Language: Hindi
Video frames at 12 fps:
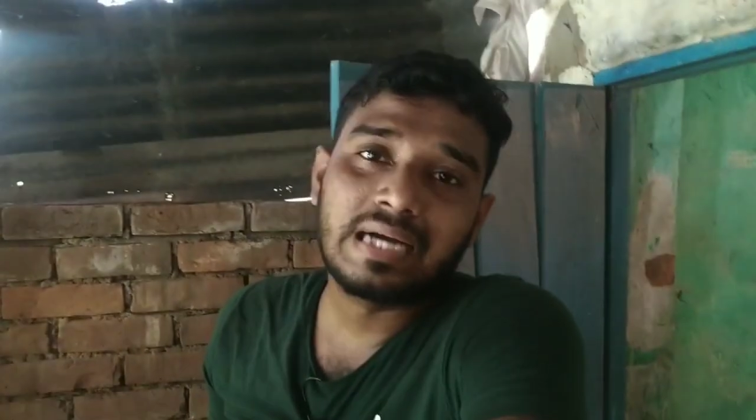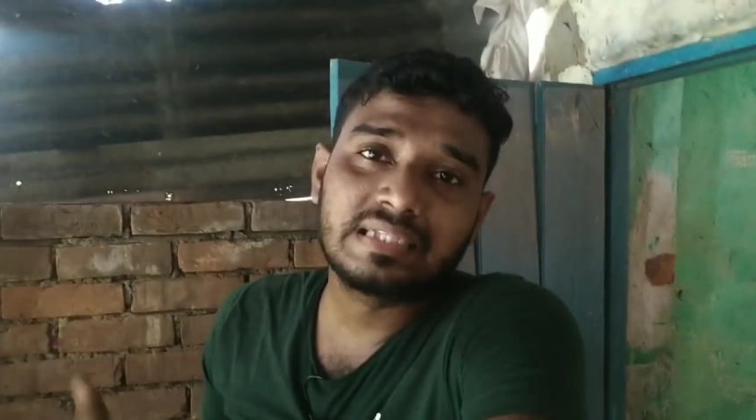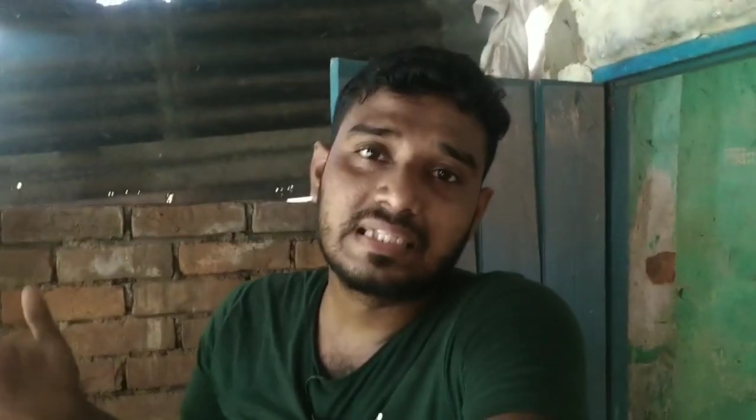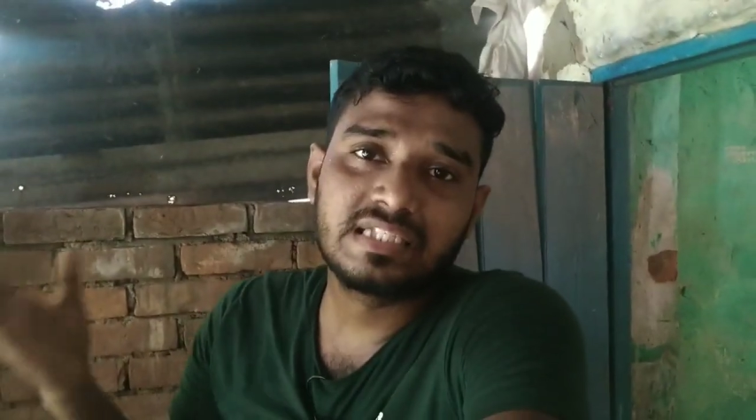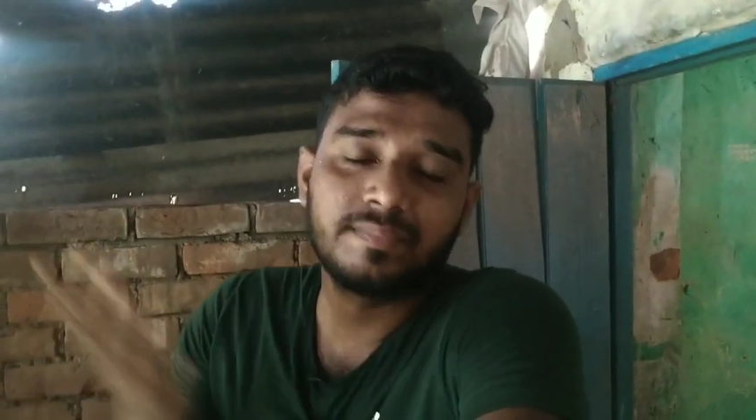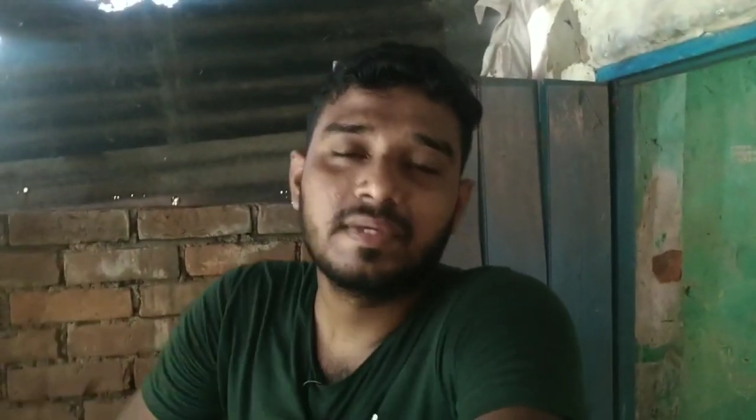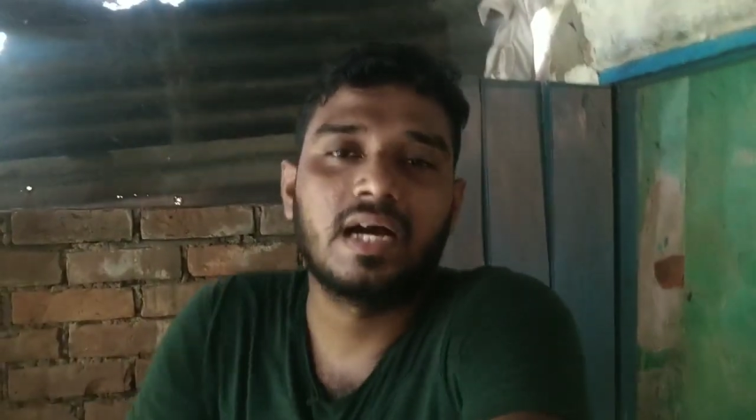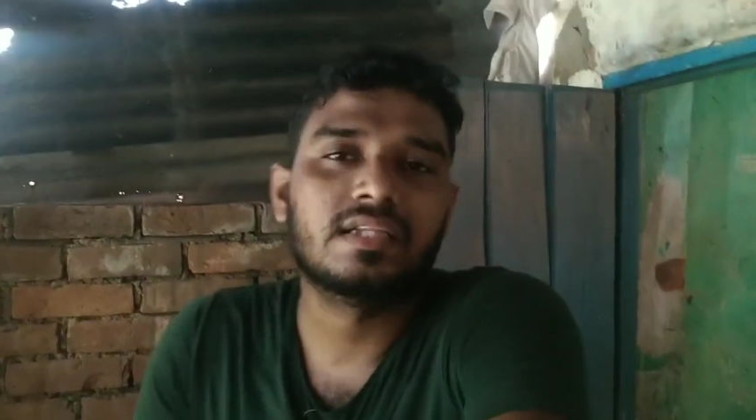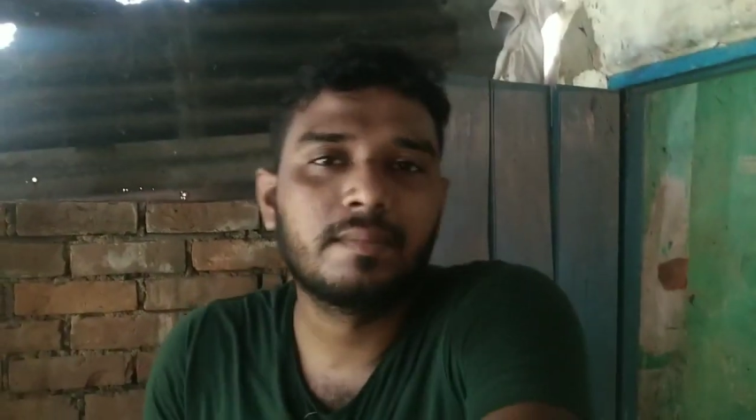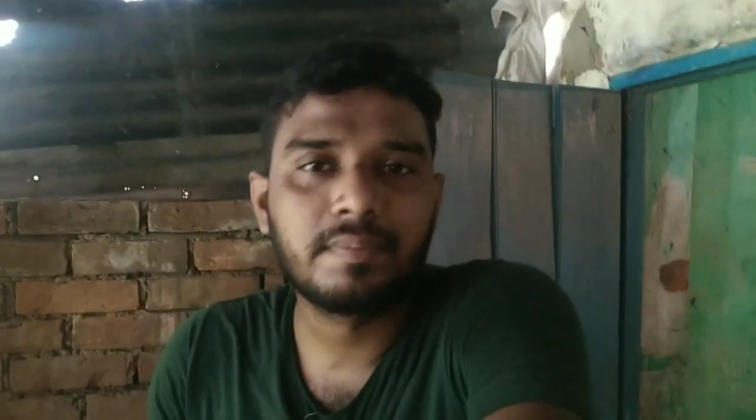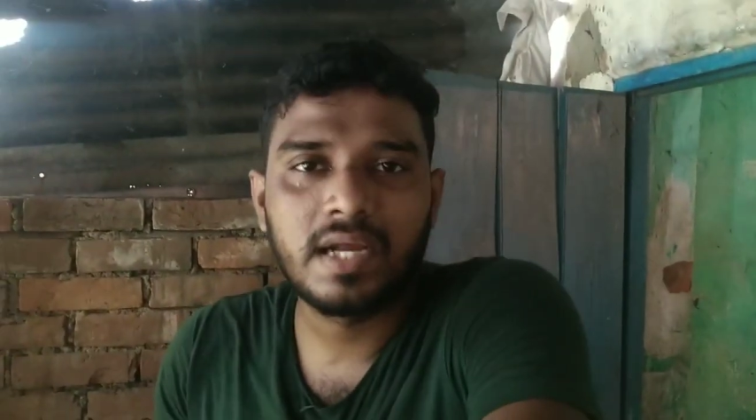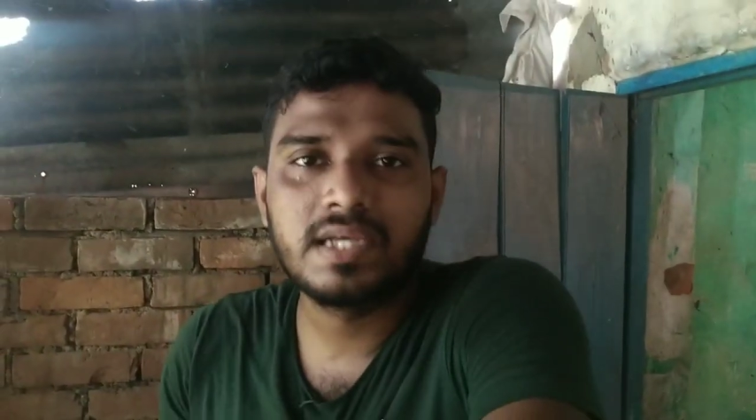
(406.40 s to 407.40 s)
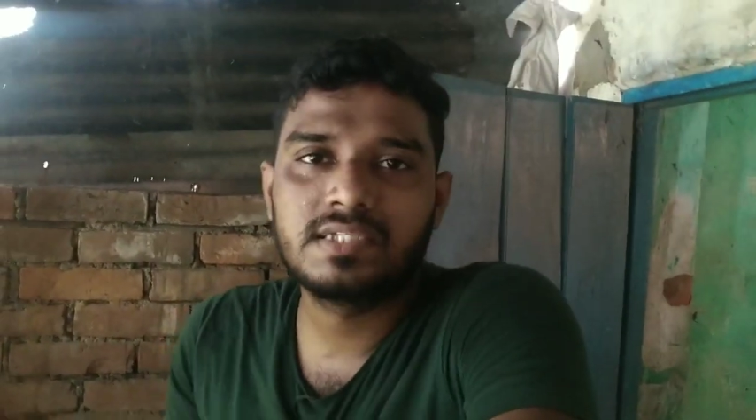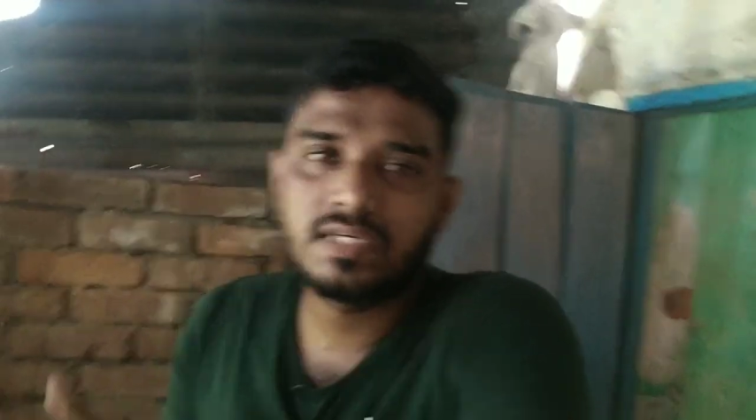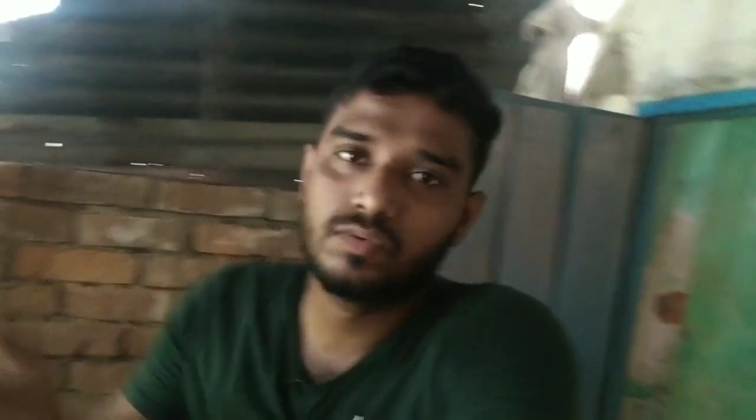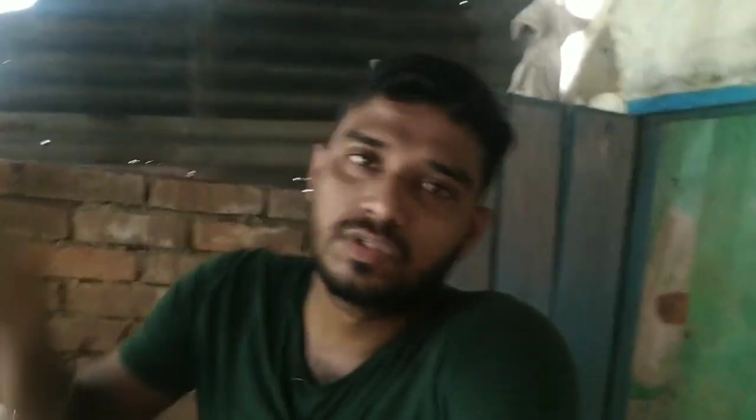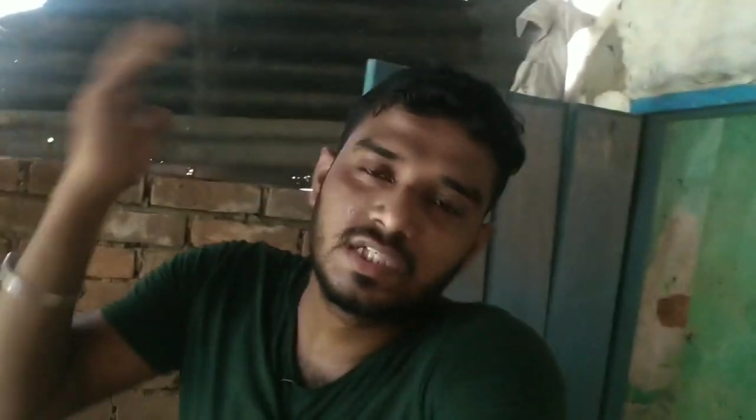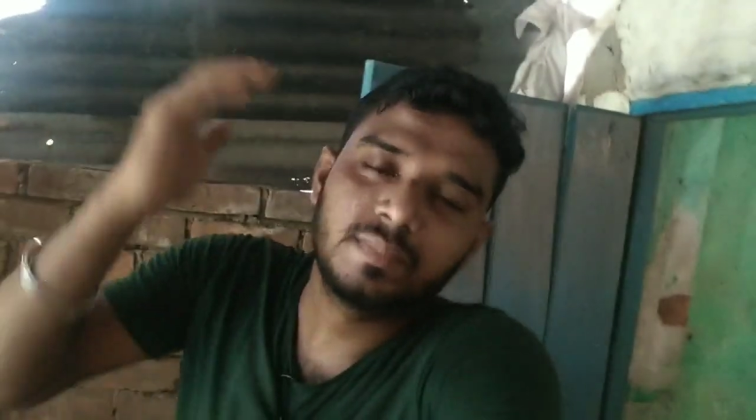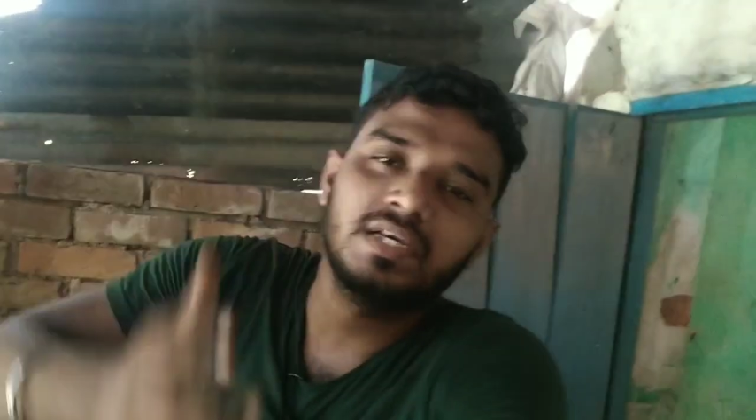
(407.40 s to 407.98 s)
आधे से भी आधा प्राइस या उससे